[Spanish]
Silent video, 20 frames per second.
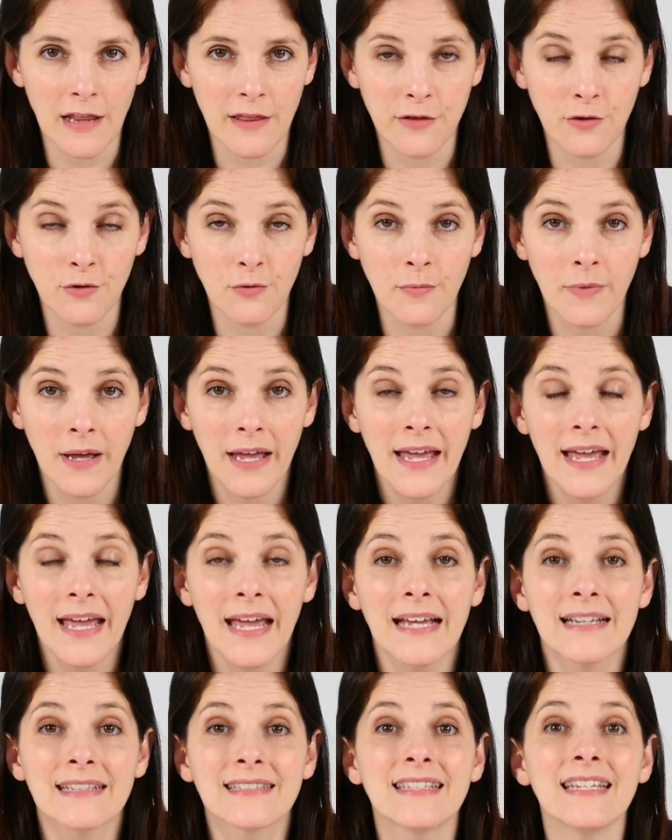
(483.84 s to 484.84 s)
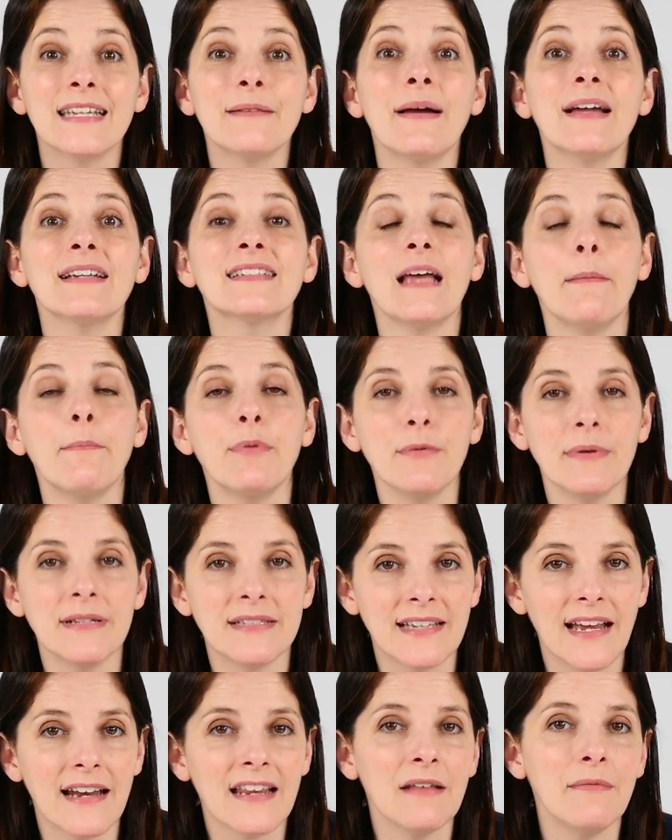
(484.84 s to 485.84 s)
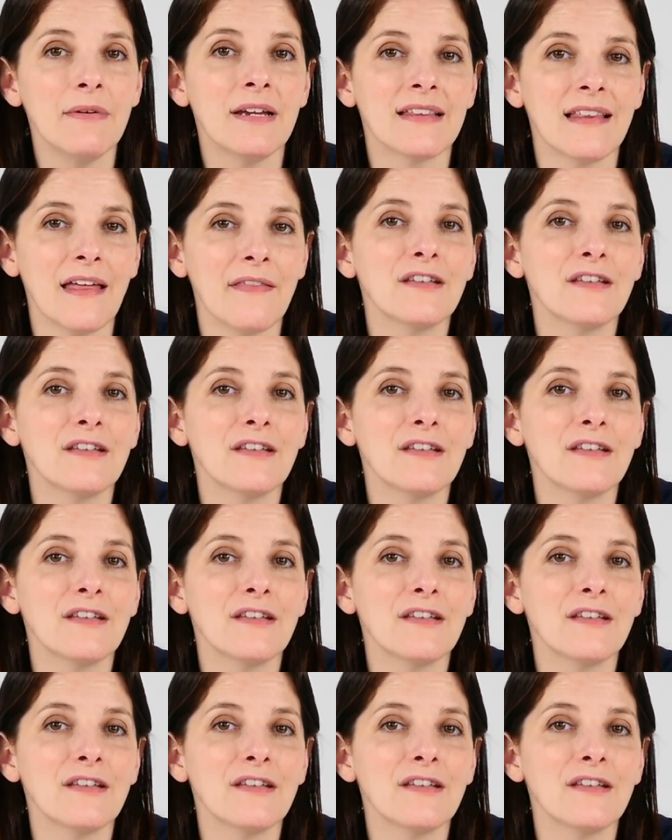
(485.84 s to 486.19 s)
zoom, si vais a aprovechar de verdad